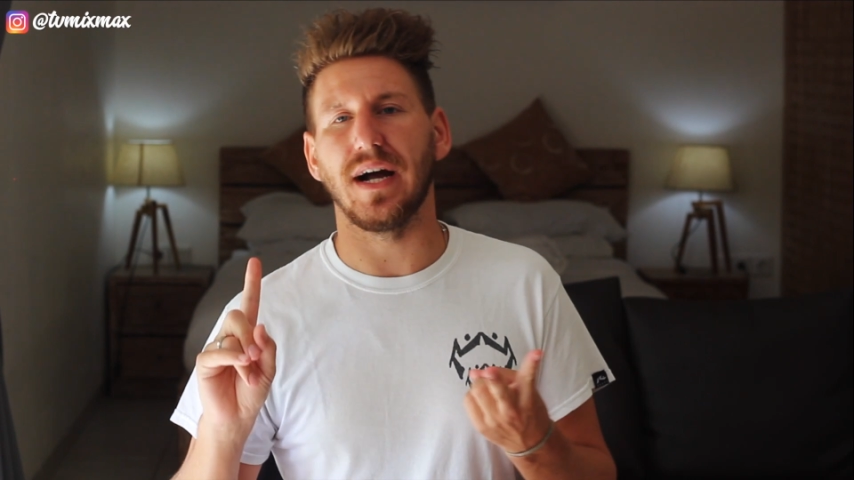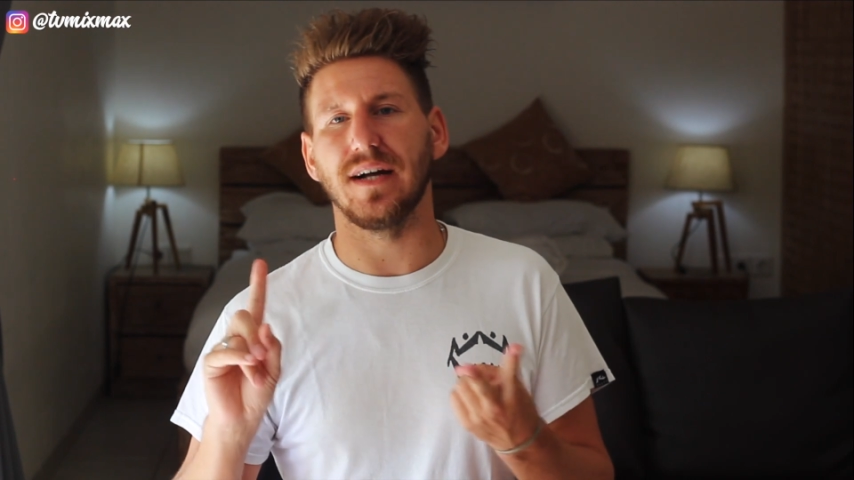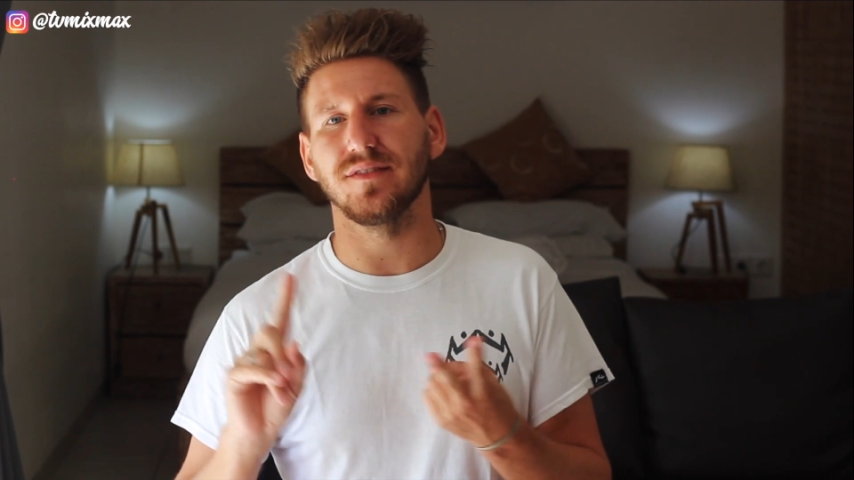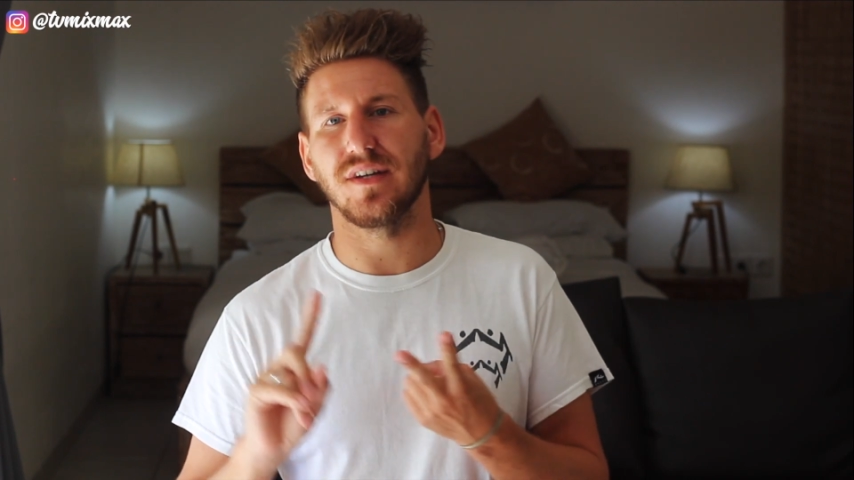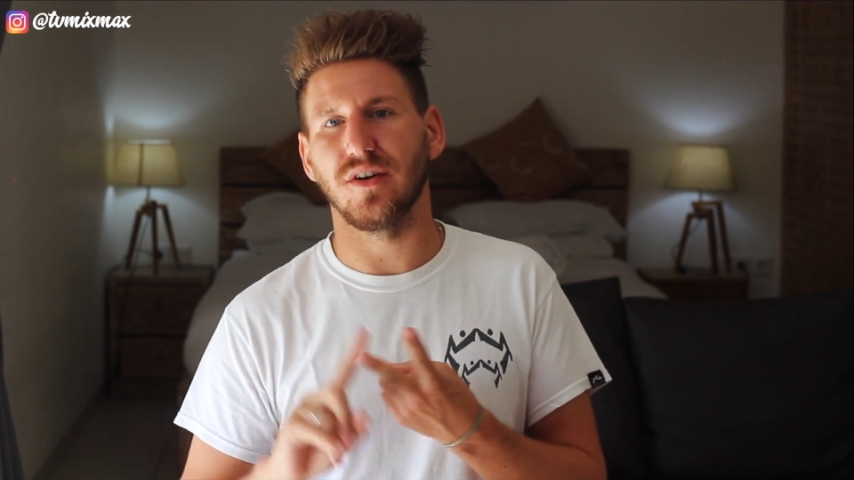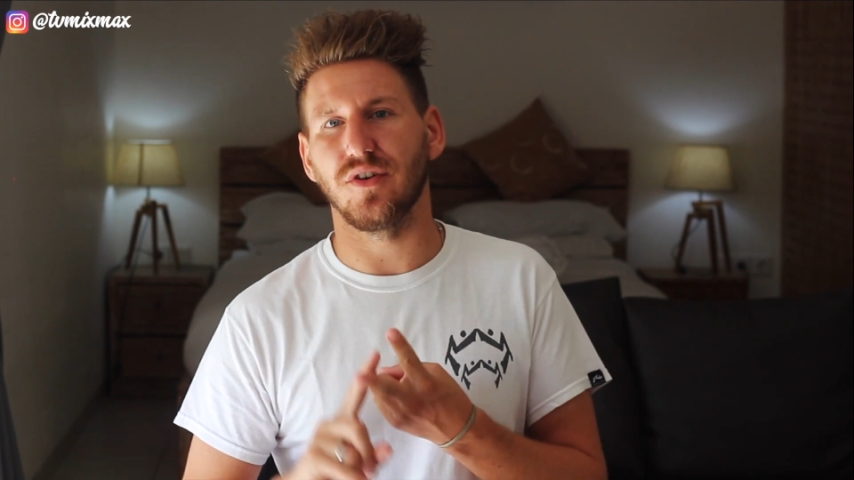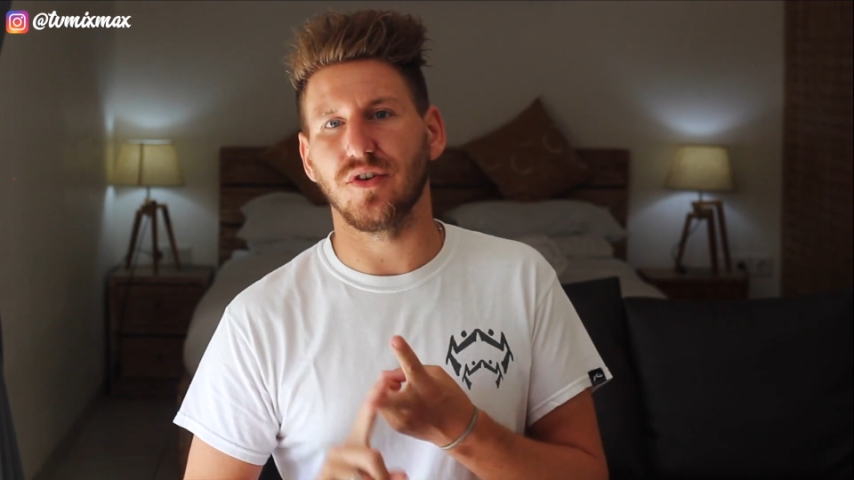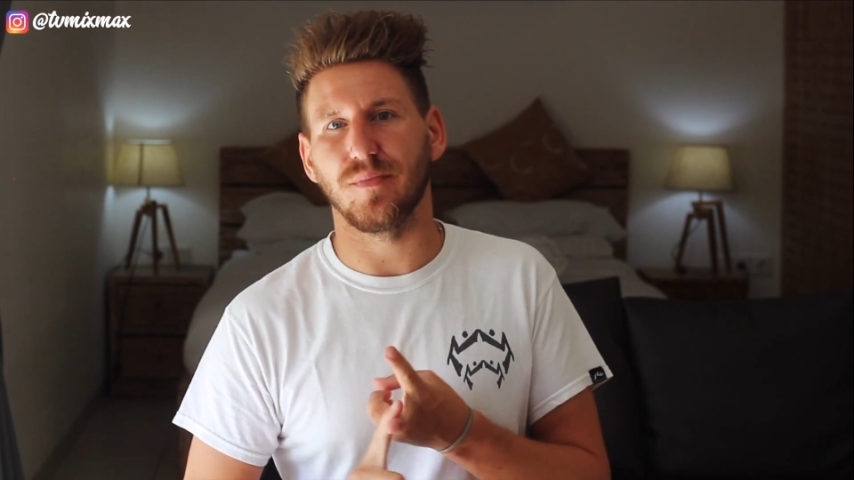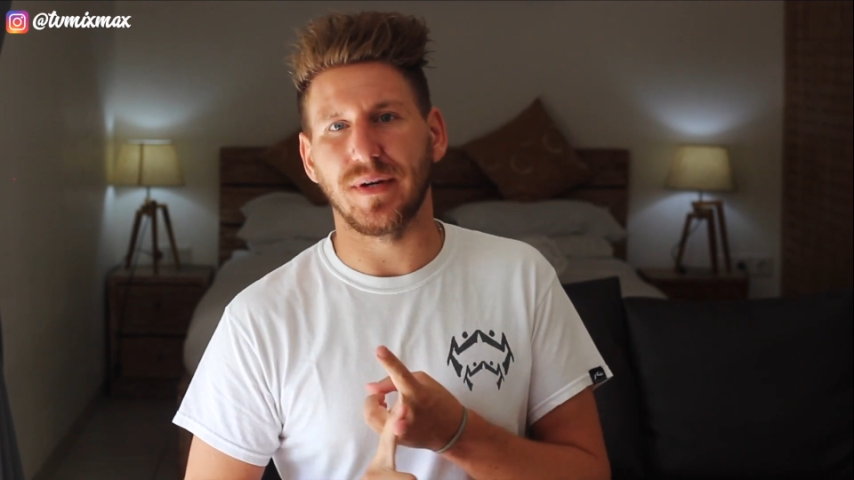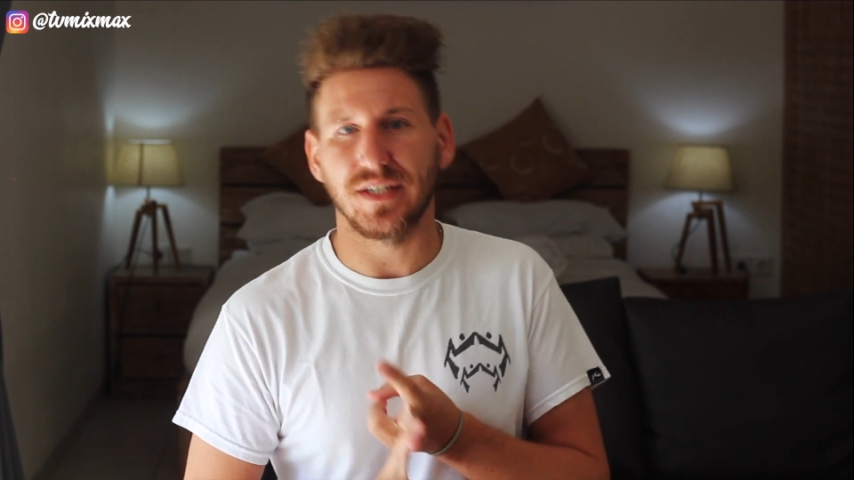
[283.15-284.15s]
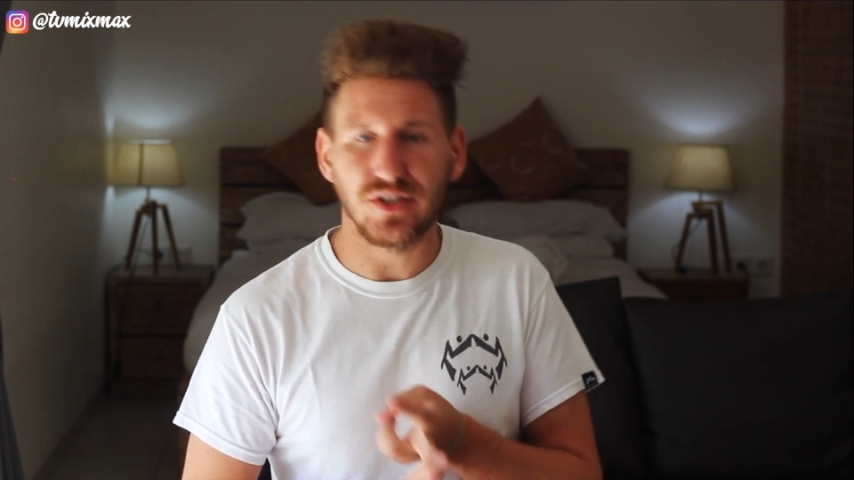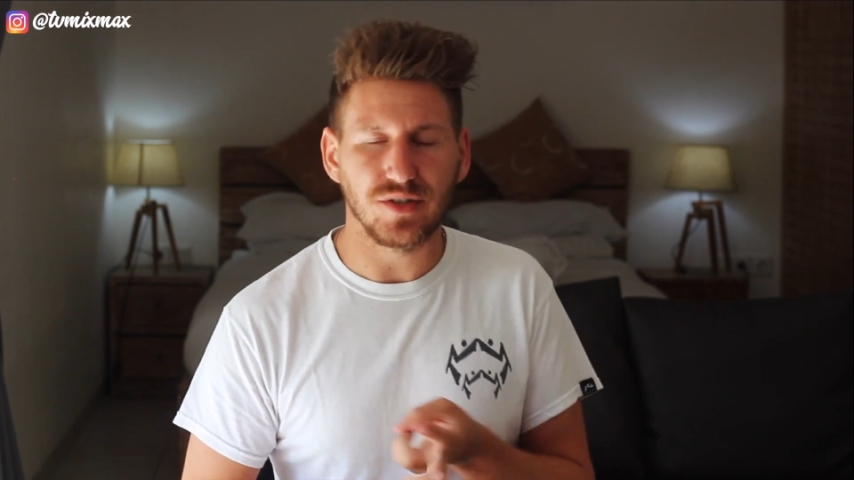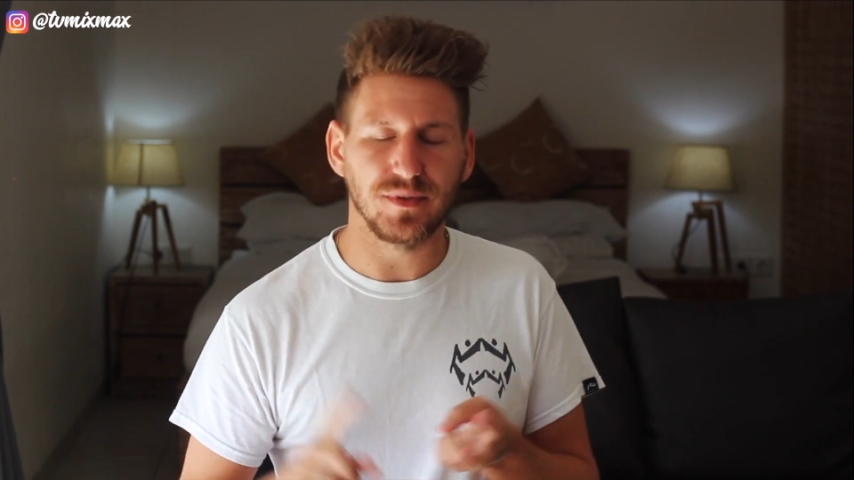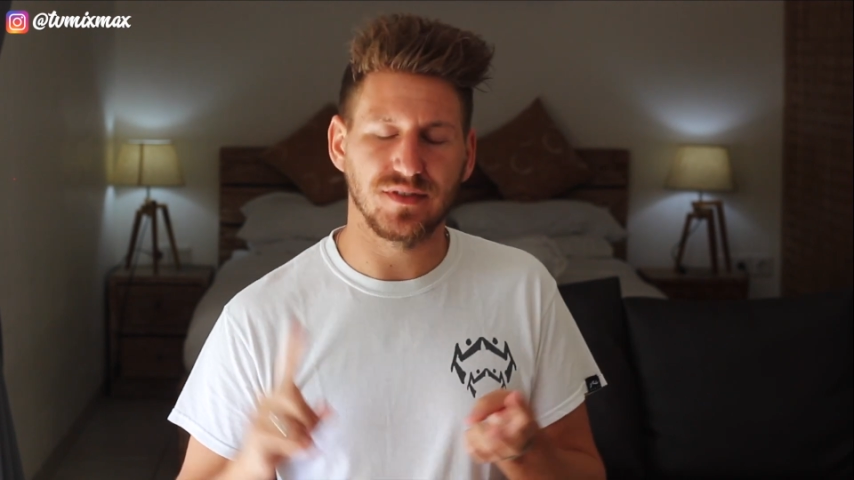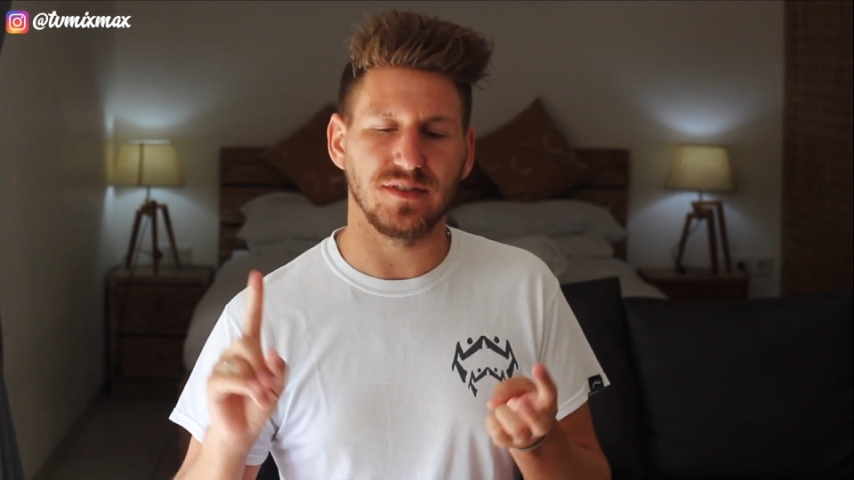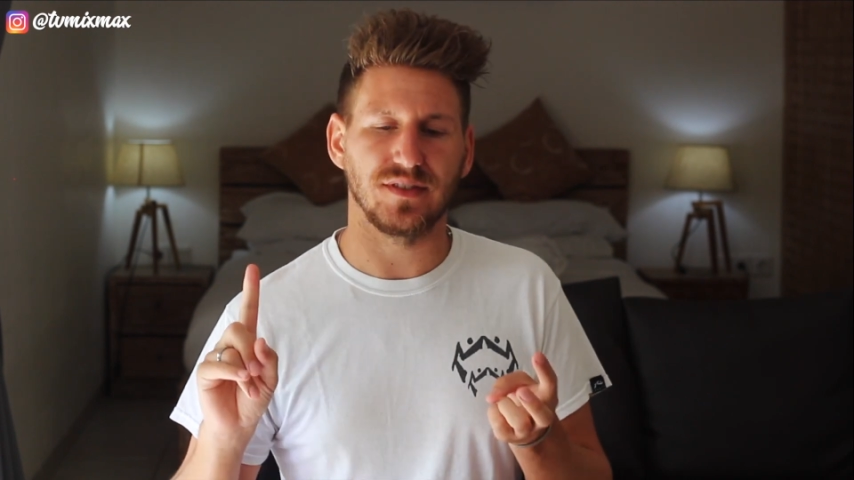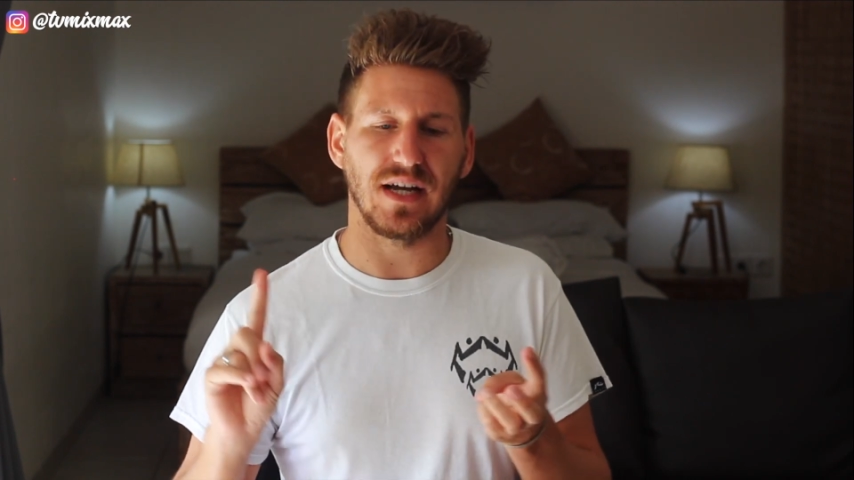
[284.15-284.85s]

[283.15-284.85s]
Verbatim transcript: als auch mein T-Shirt-Business